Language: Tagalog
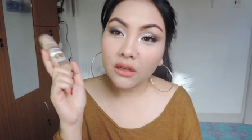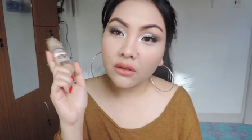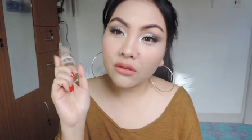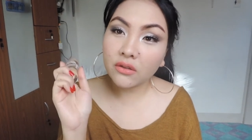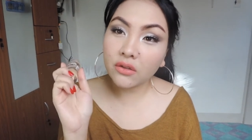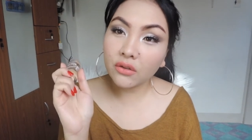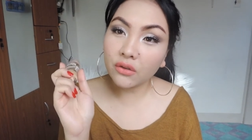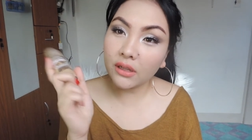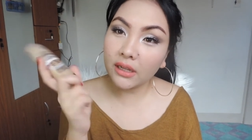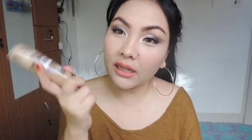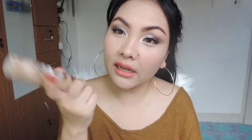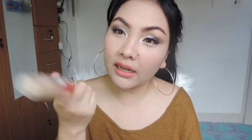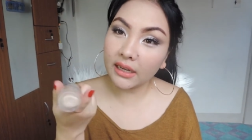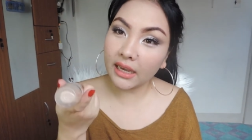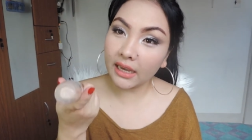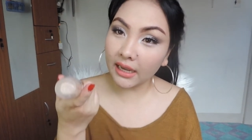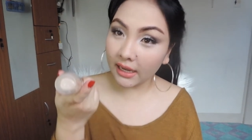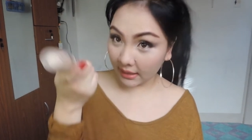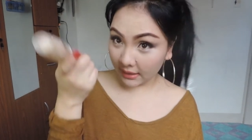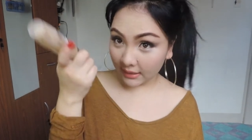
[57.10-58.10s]
gusto ko lang
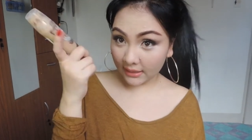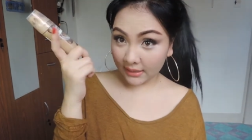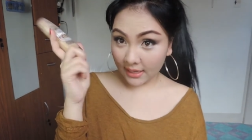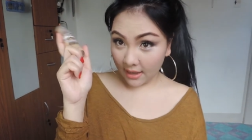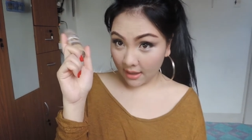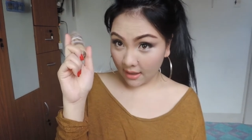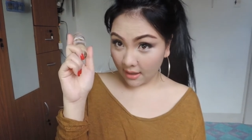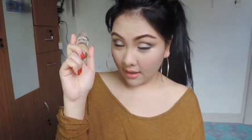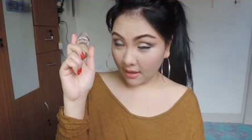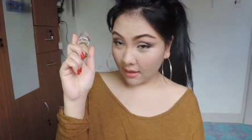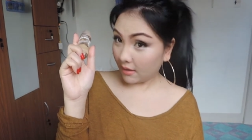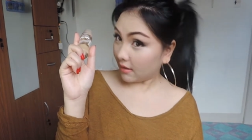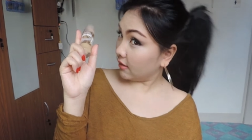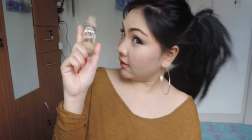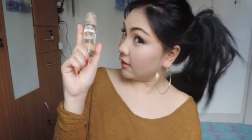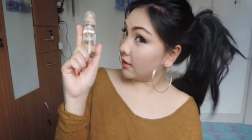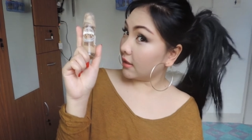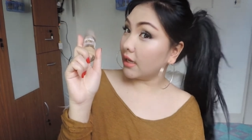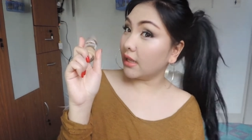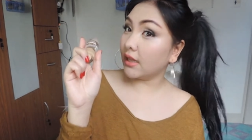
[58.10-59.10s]
uh,
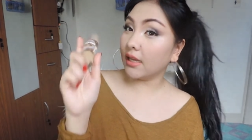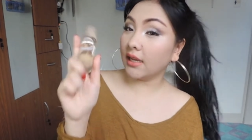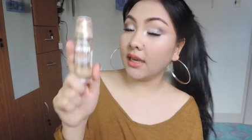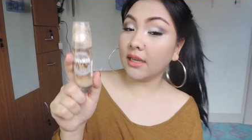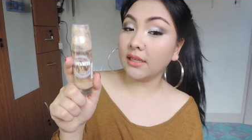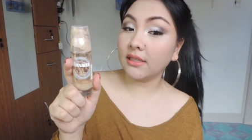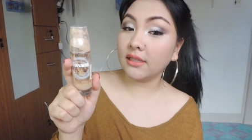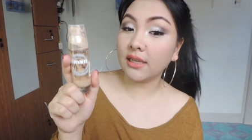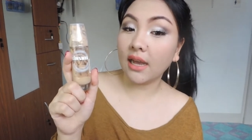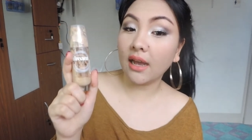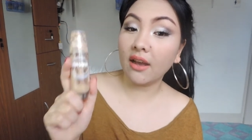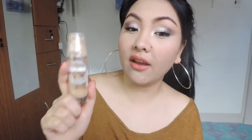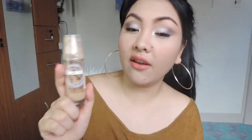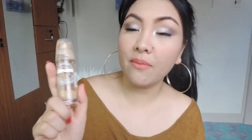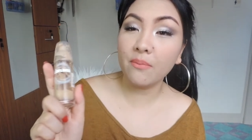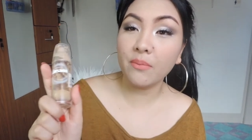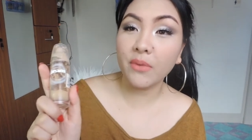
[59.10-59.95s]
ilagay sa